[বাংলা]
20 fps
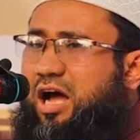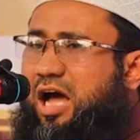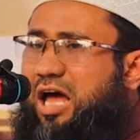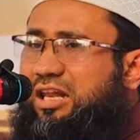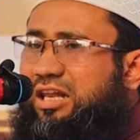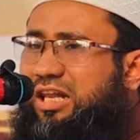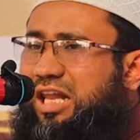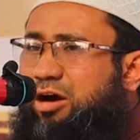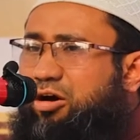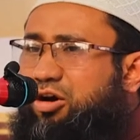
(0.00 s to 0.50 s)

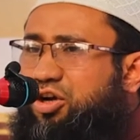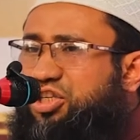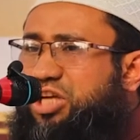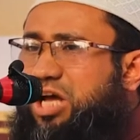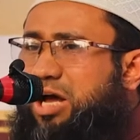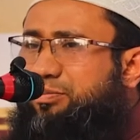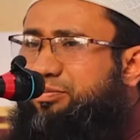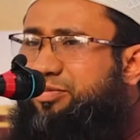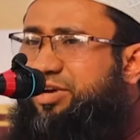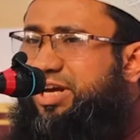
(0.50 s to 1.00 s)
আল্লাহর
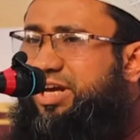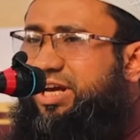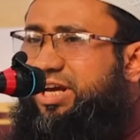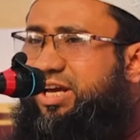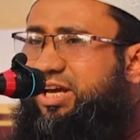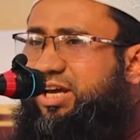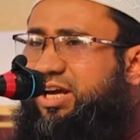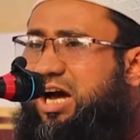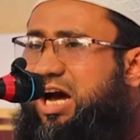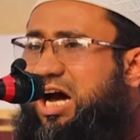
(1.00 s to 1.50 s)
সামনে
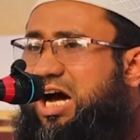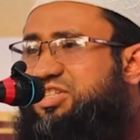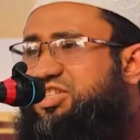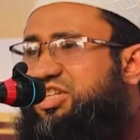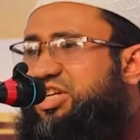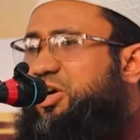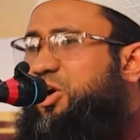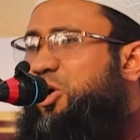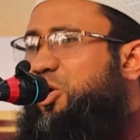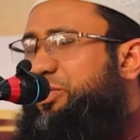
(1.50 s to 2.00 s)

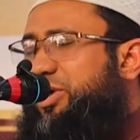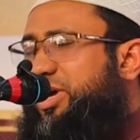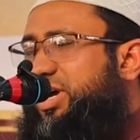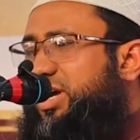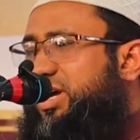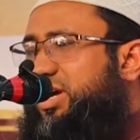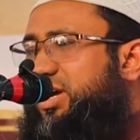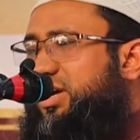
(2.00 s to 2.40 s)
হাজির হবে